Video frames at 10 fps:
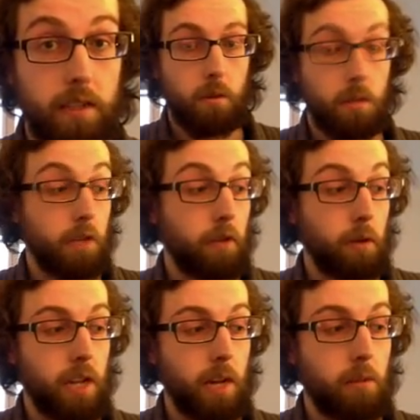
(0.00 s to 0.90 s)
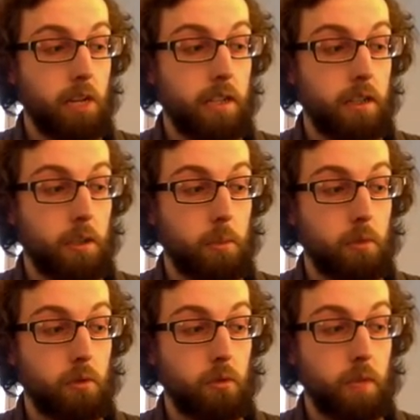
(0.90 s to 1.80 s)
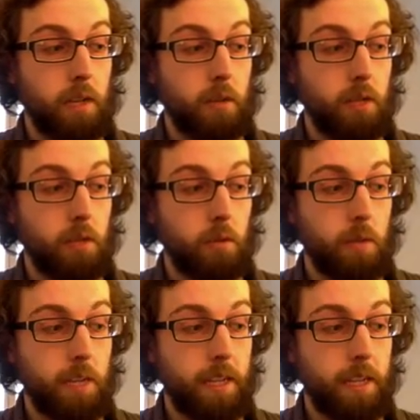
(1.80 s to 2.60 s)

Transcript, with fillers: Donc si je fais rouler la molette, je peux zoomer ou dézoomer,